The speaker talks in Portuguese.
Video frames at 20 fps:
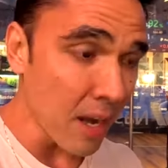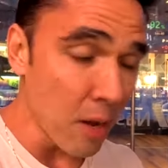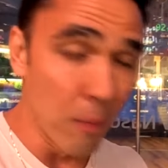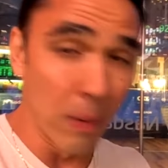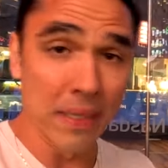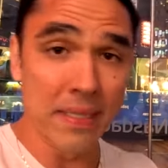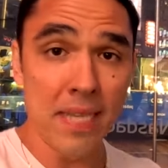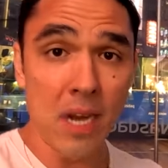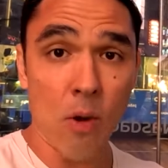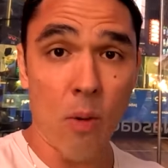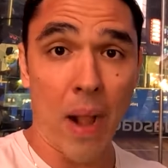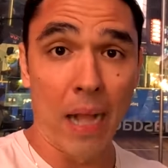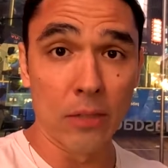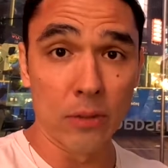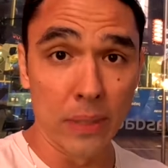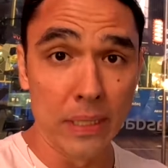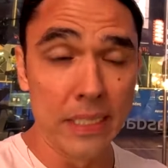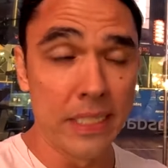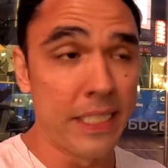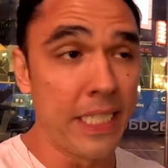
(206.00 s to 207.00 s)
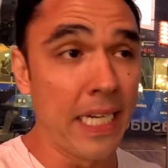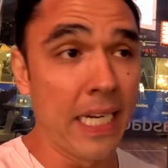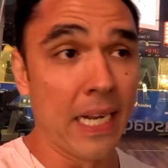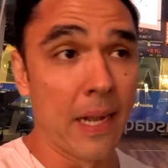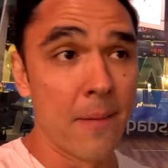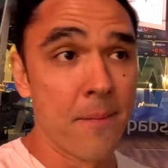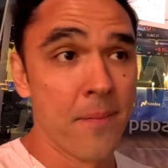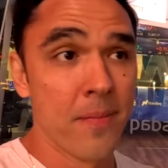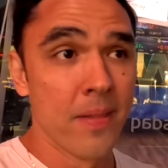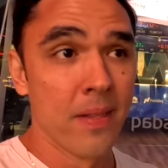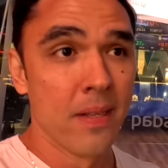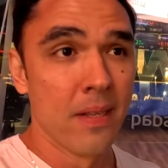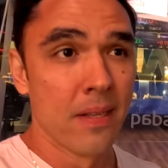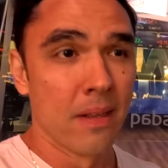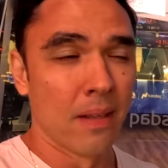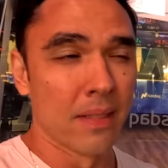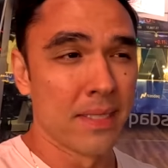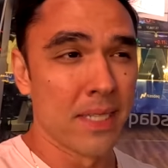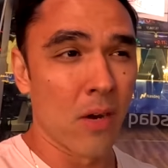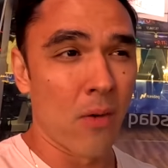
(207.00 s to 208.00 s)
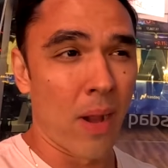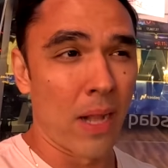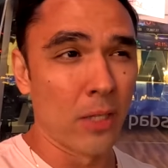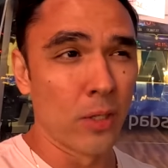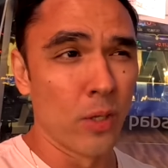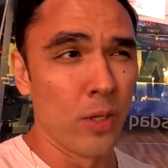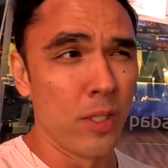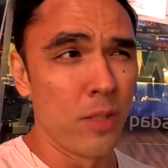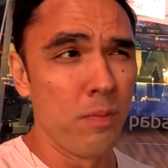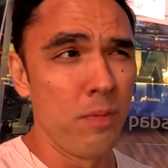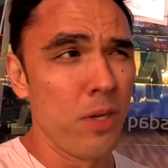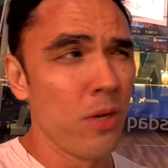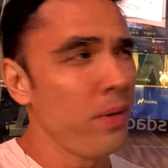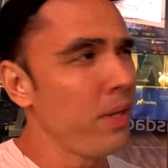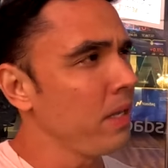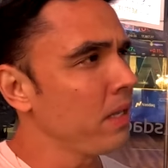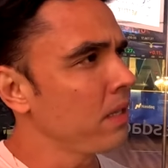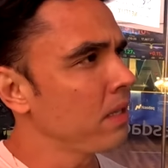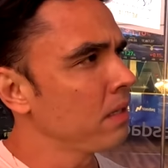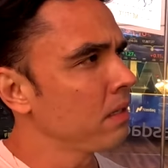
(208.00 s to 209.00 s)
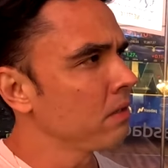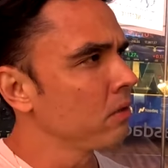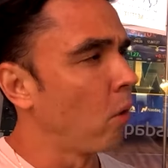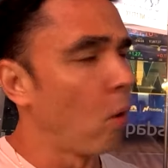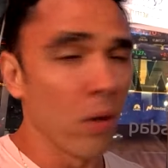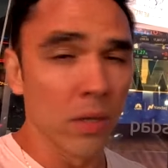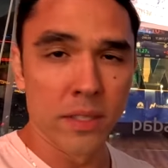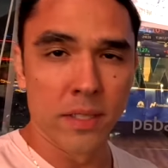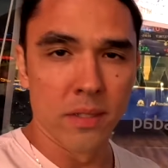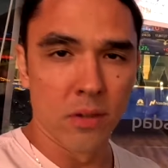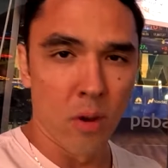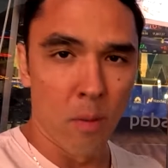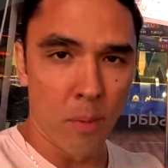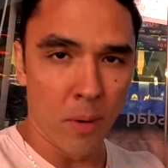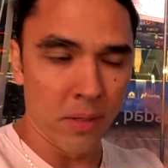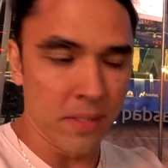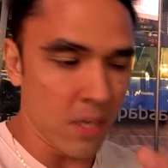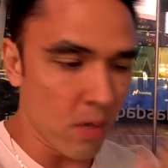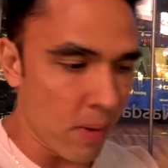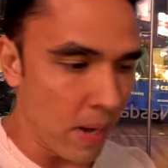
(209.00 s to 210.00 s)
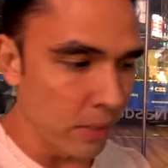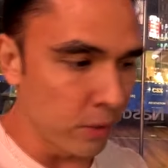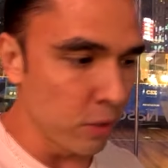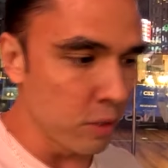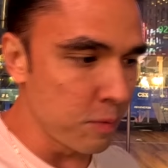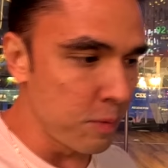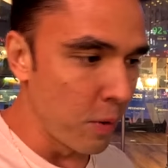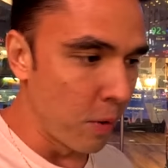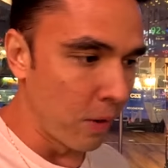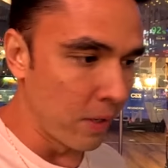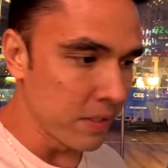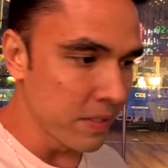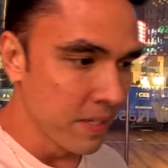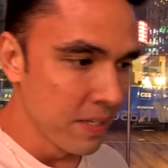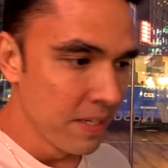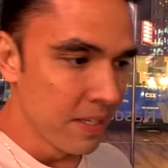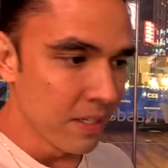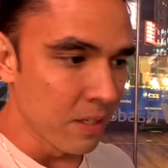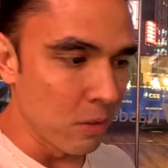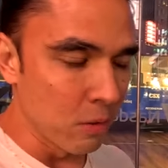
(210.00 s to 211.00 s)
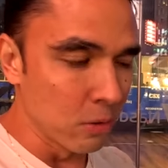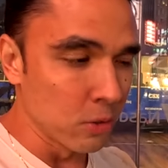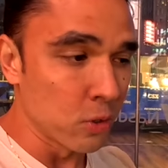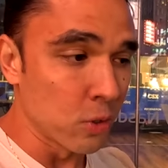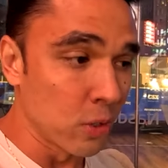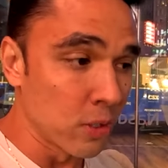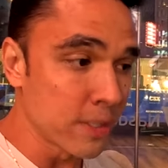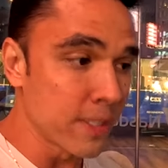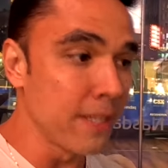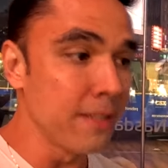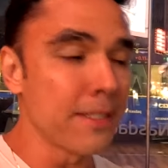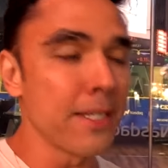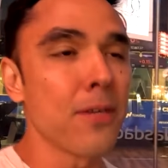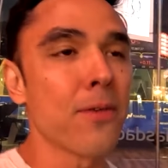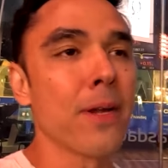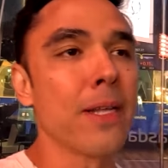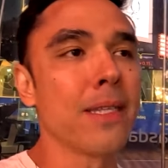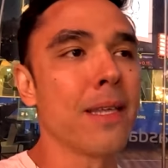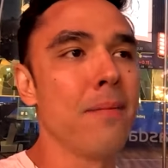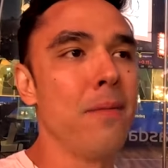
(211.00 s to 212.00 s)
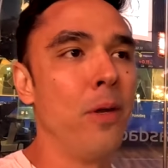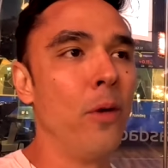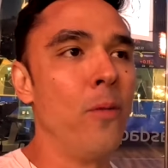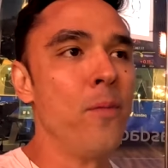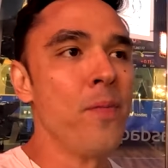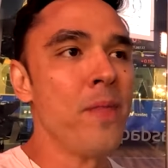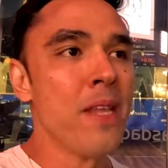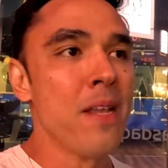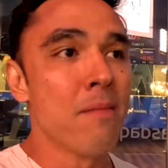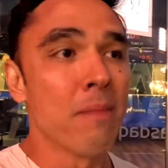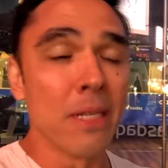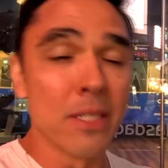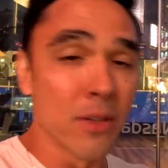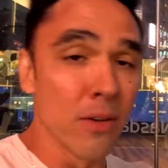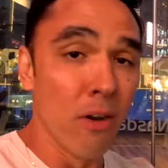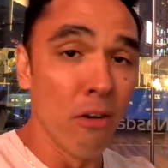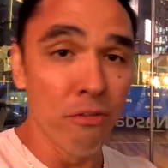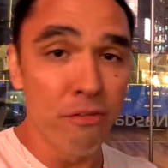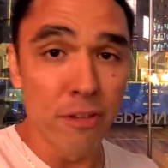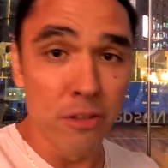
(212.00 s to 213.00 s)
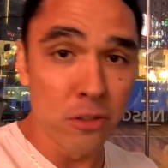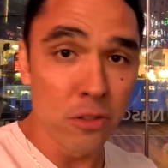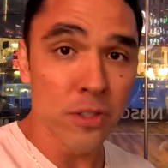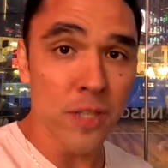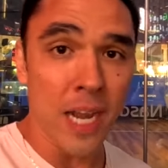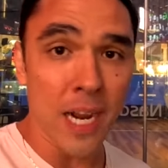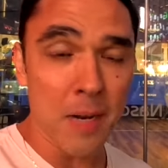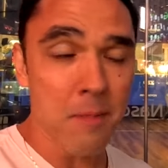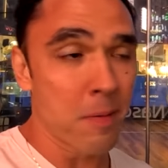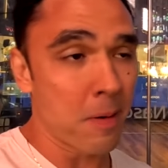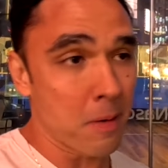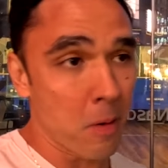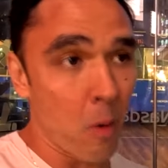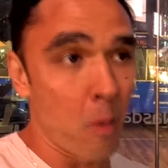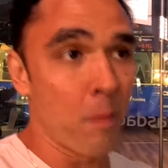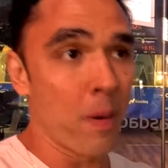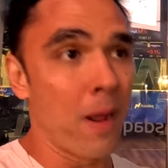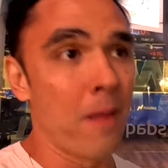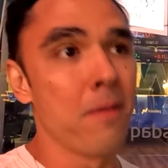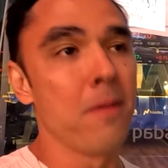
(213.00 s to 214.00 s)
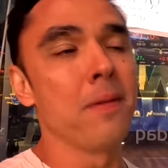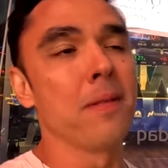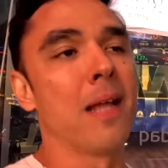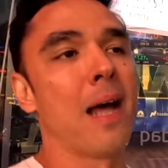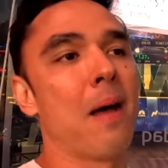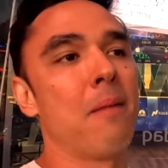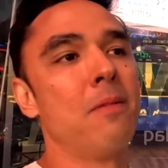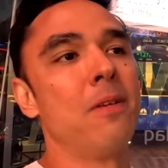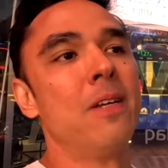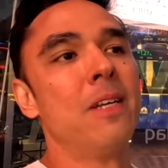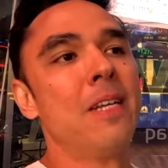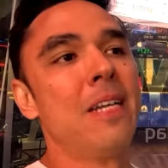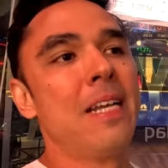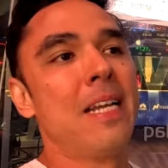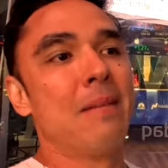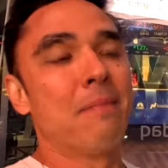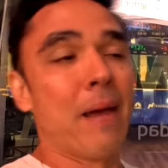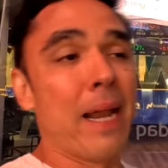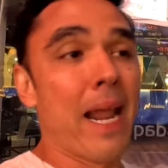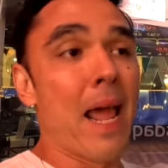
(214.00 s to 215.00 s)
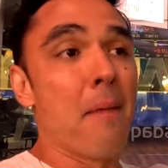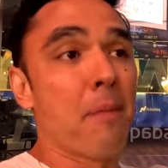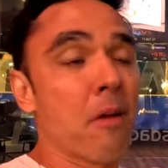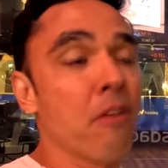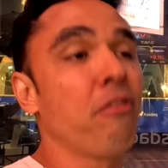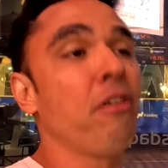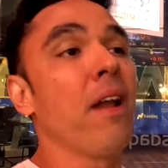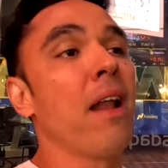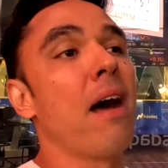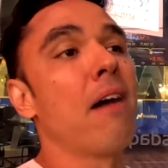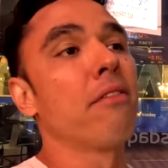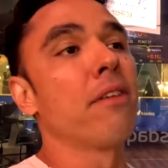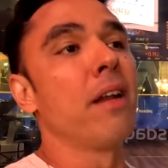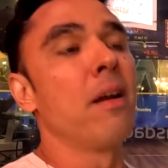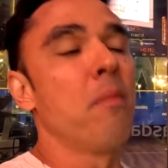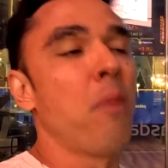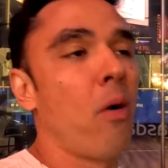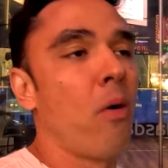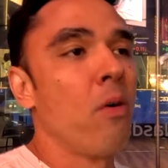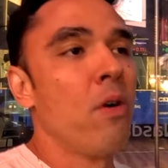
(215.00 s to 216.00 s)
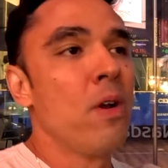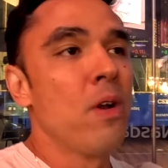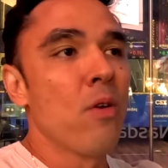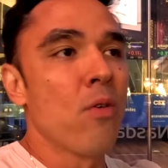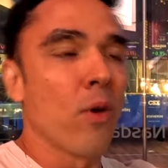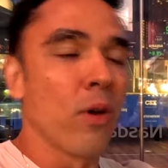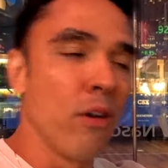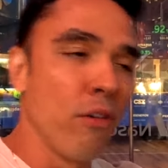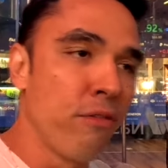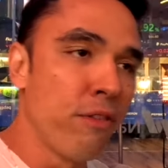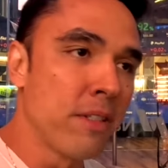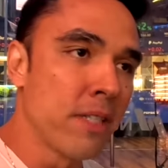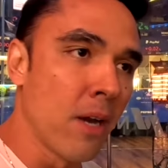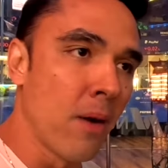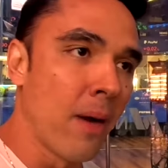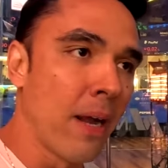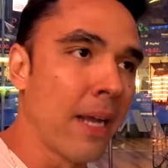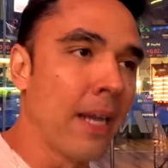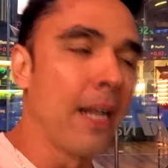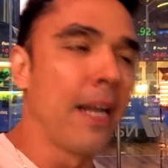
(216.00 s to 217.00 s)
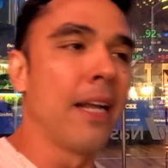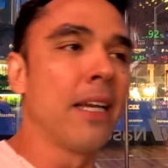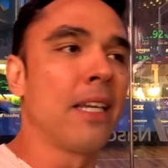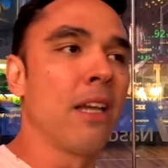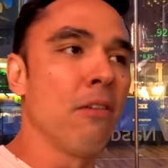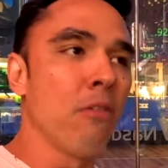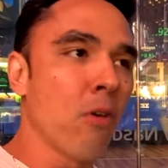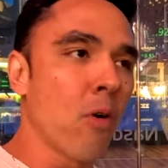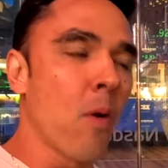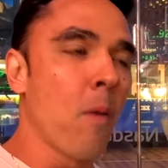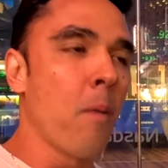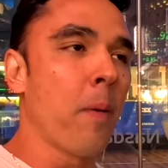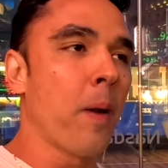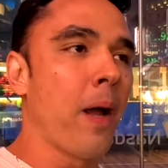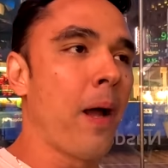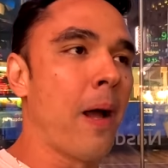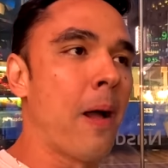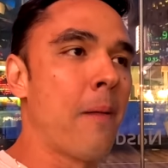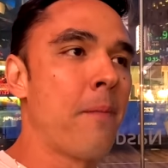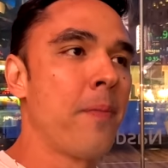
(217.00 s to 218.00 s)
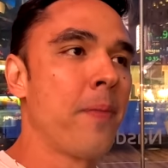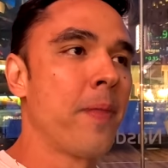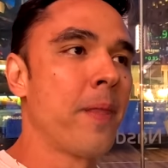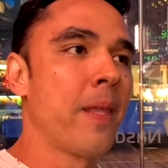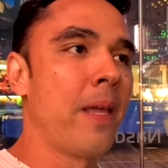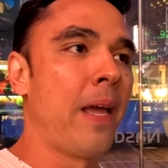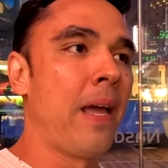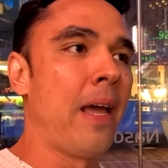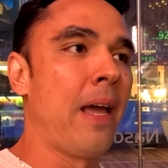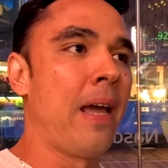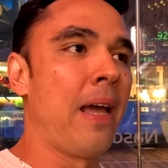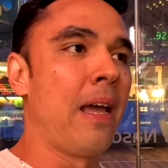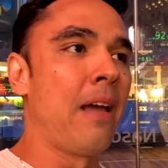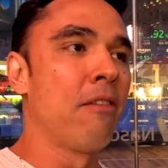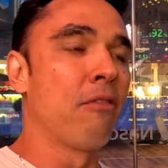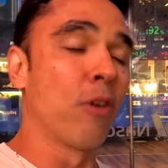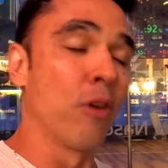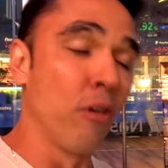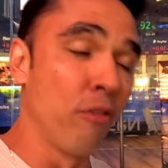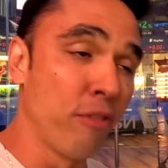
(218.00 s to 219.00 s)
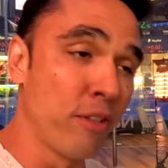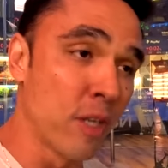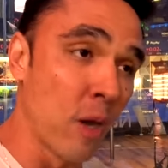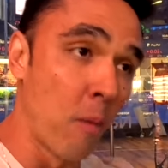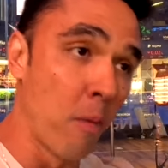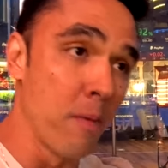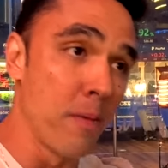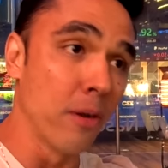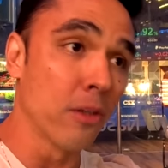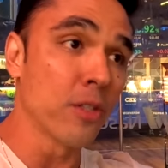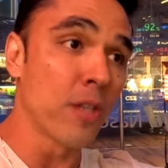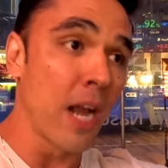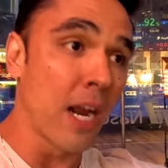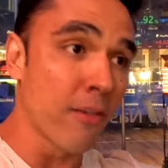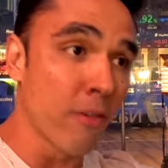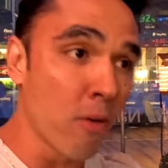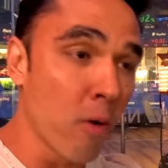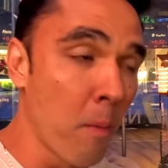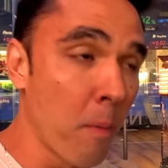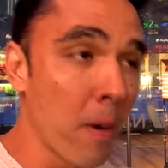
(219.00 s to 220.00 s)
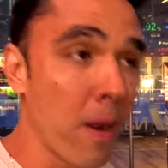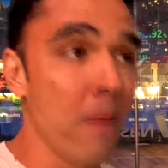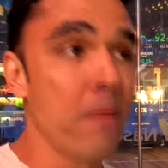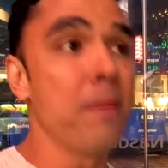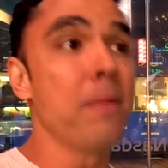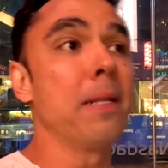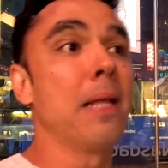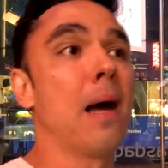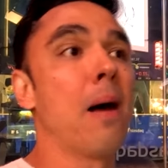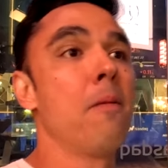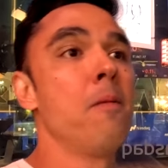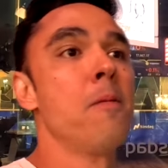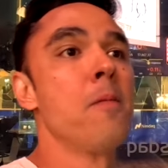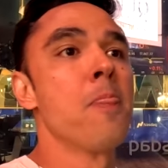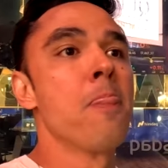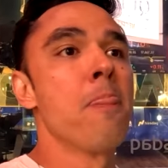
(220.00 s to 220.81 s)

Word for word: uma Z4 antiga, uma Z4 2011, comprei uma Z4 2011 custou 150 mil. Mas eu não fiz o saco para comprar a BMW. Mas na época eu falava, né? Bom, quando eu fizer uma grana aqui, eu vou comprar. É, quando eu fizer o primeiro saco, eu vou comprar uma BMW.